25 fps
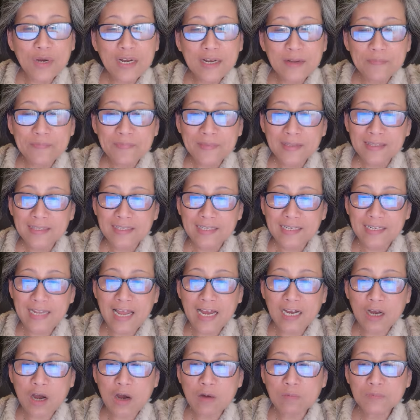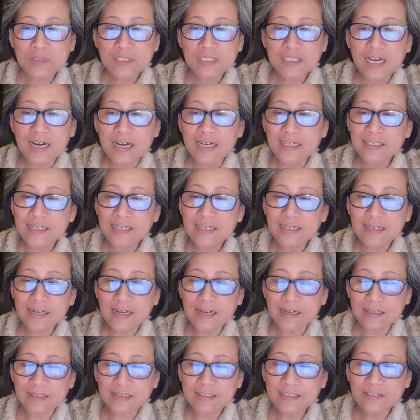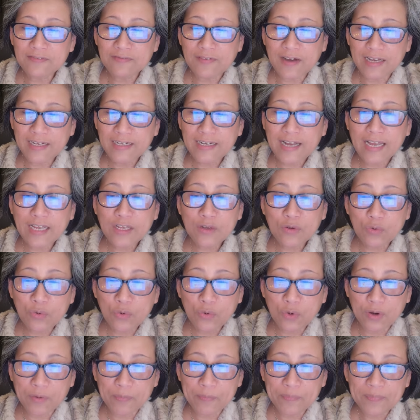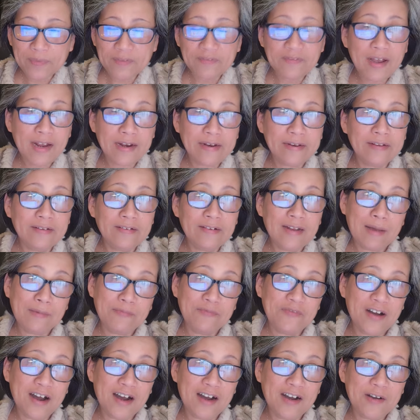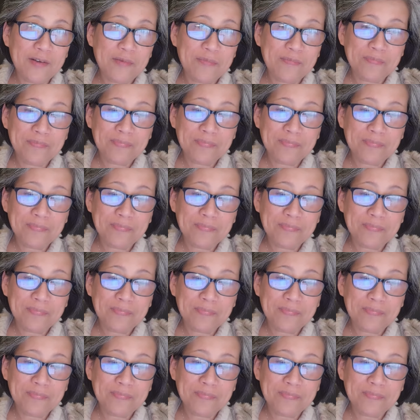á thì đàn ông sợ nhất là cưới phải gái cua về làm vợ